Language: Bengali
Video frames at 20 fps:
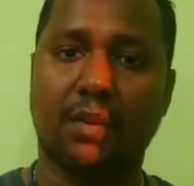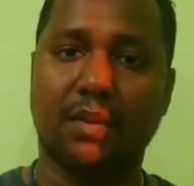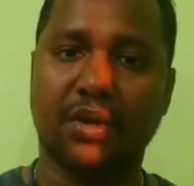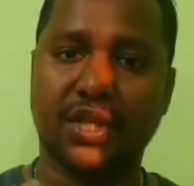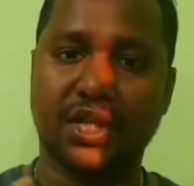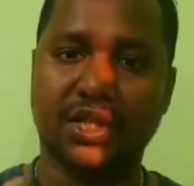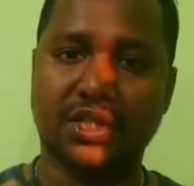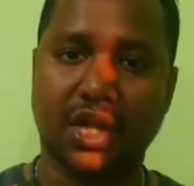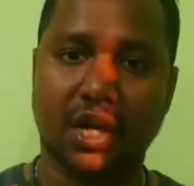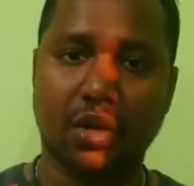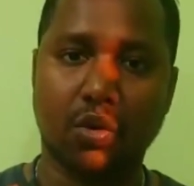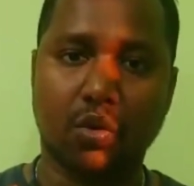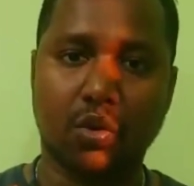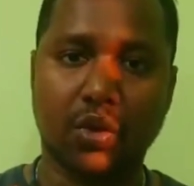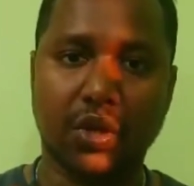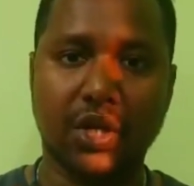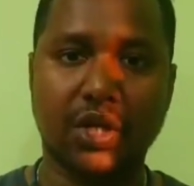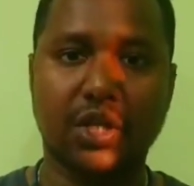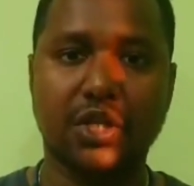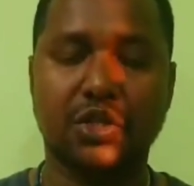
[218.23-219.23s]
আমাদের
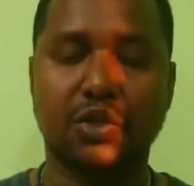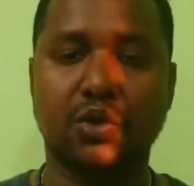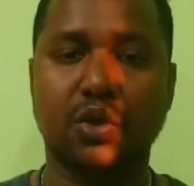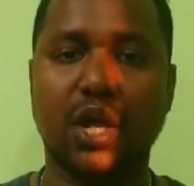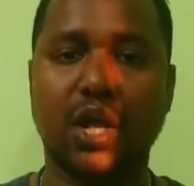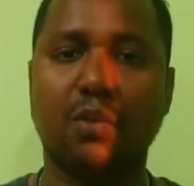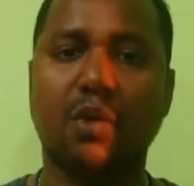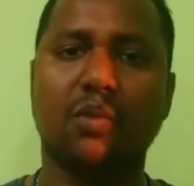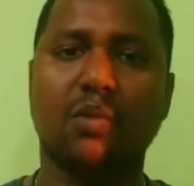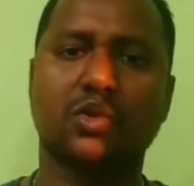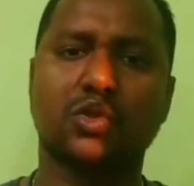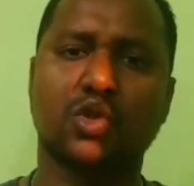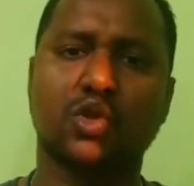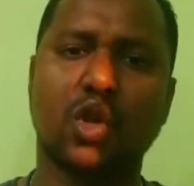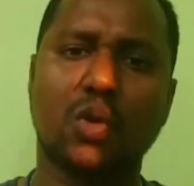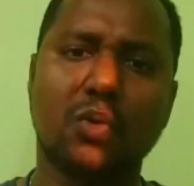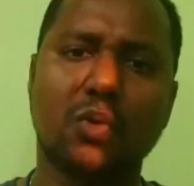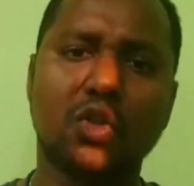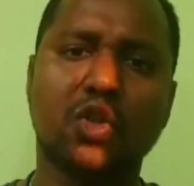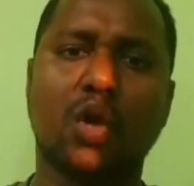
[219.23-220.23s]
সাংগঠনিক স্তরে এবং
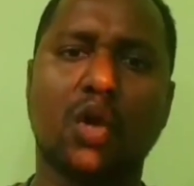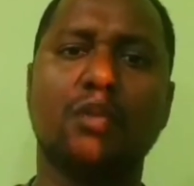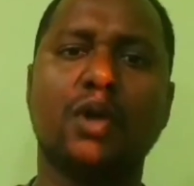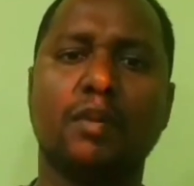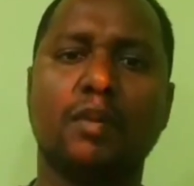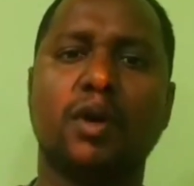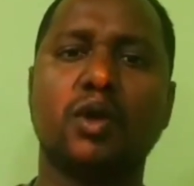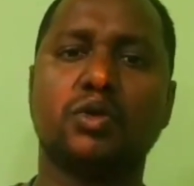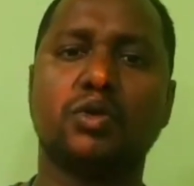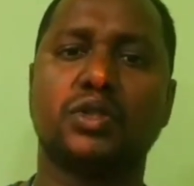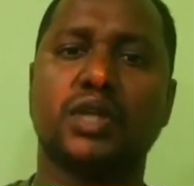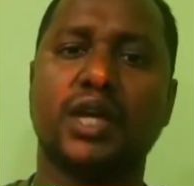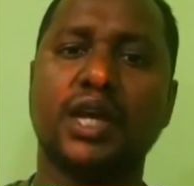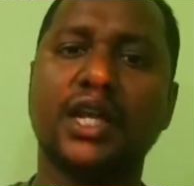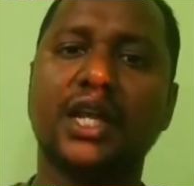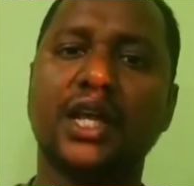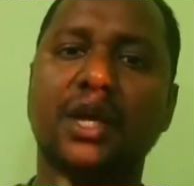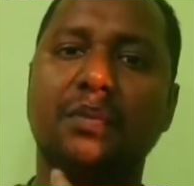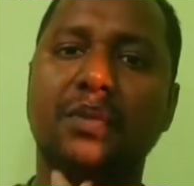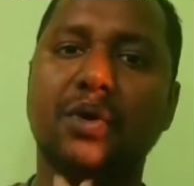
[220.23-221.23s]
সর্বধর্মের মানুষ
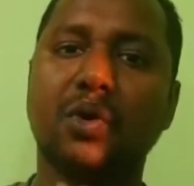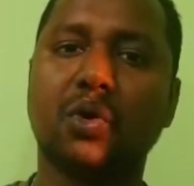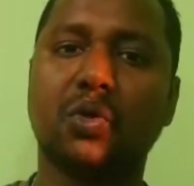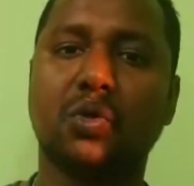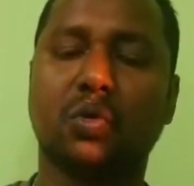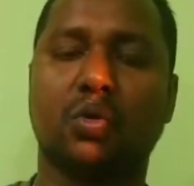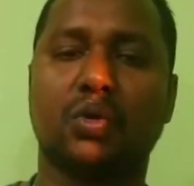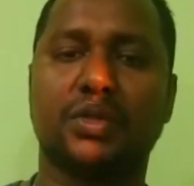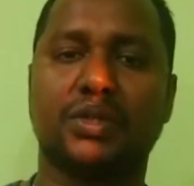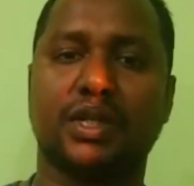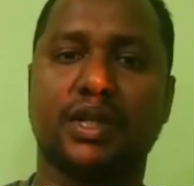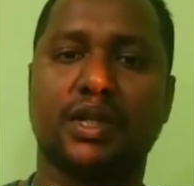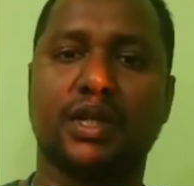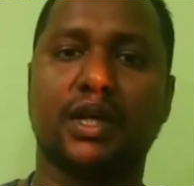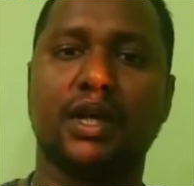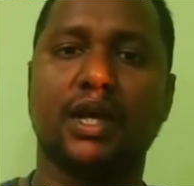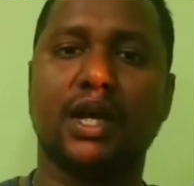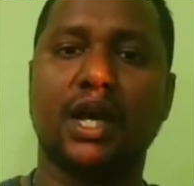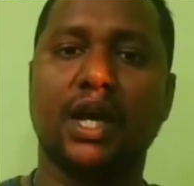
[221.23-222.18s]
এই নিয়ে বিরোধ করছেন